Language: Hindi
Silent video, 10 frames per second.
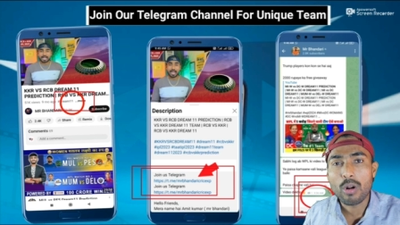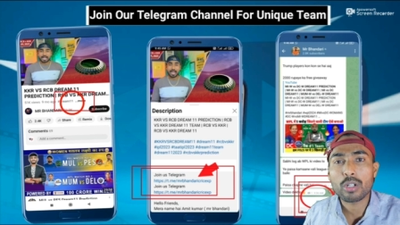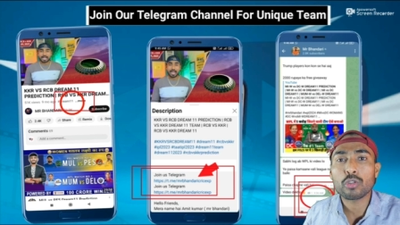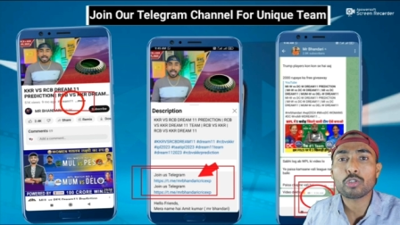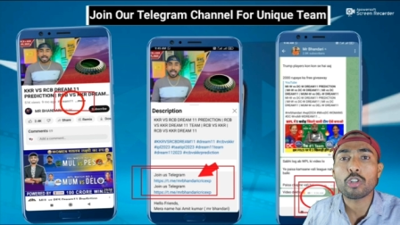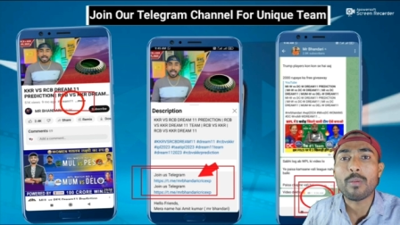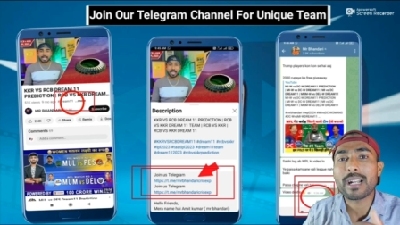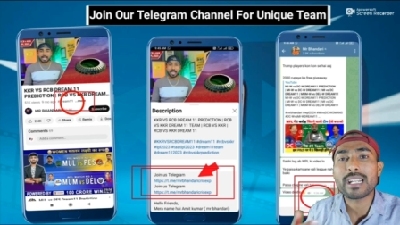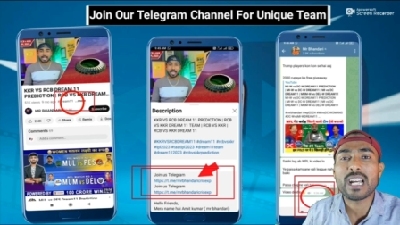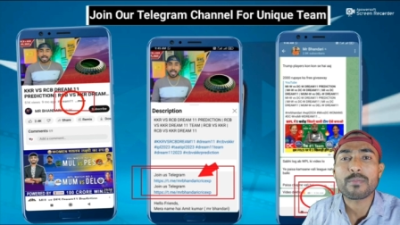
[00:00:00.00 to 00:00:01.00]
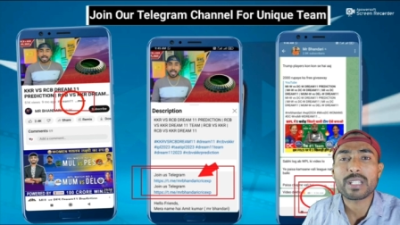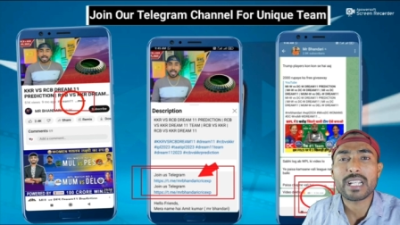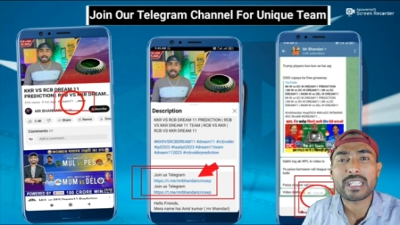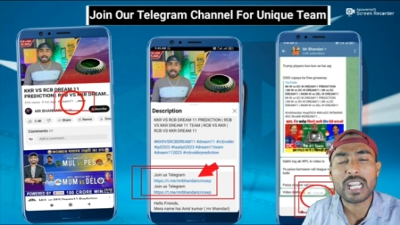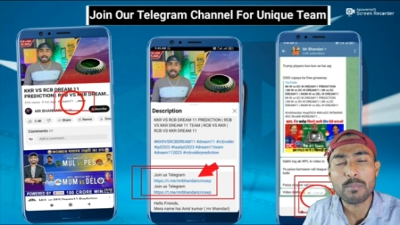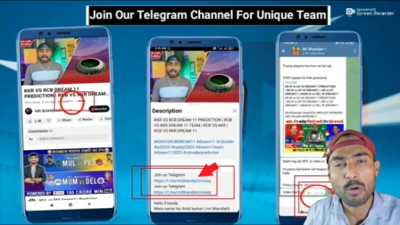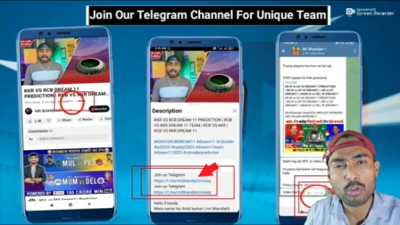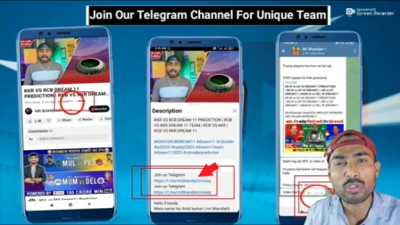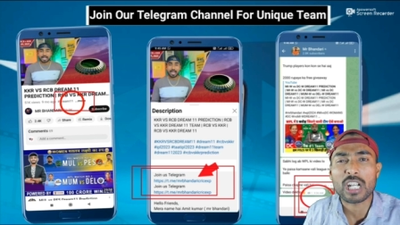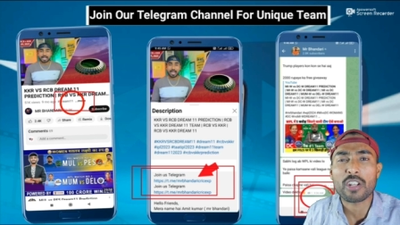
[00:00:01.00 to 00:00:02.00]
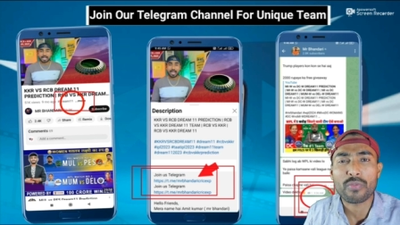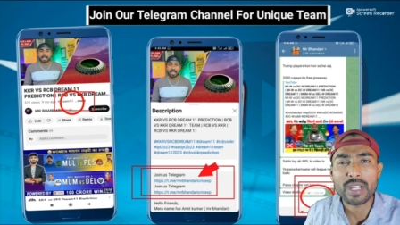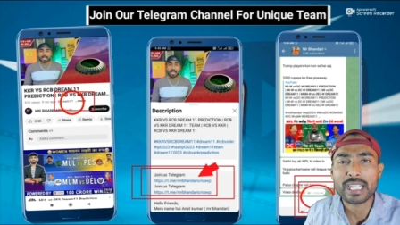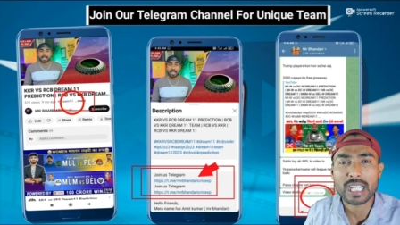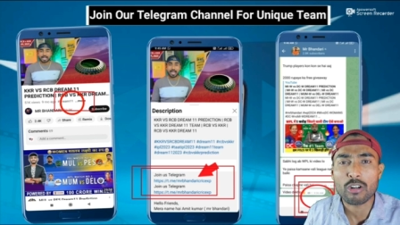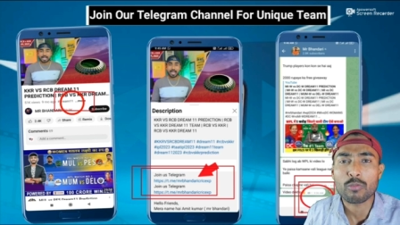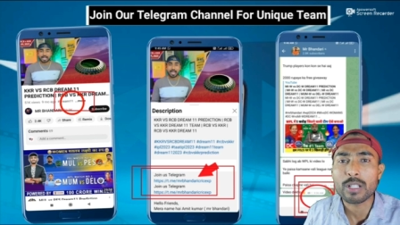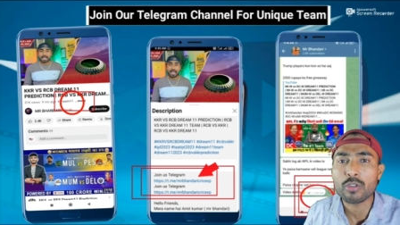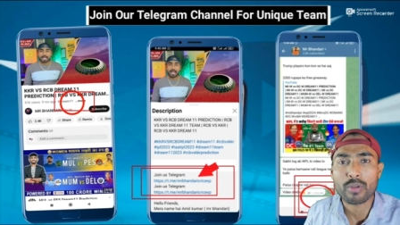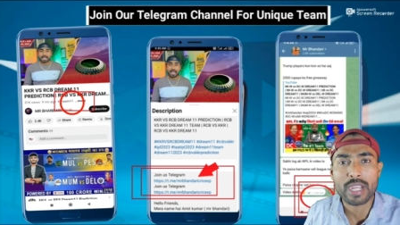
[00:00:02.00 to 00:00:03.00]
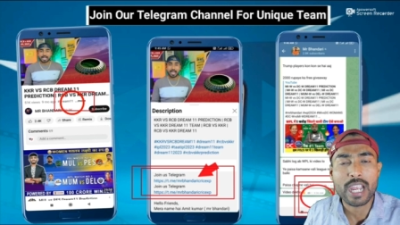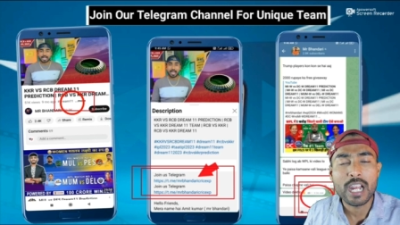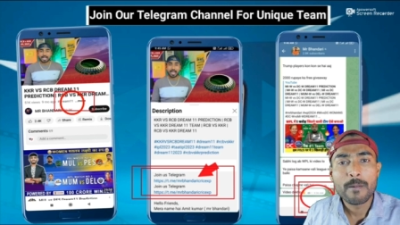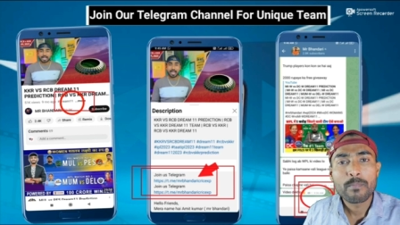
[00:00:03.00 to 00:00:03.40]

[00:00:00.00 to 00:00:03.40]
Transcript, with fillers: और दोस्तों हमारे नाम से कई बहुत सारे फेक अकाउंट बन चुके हैं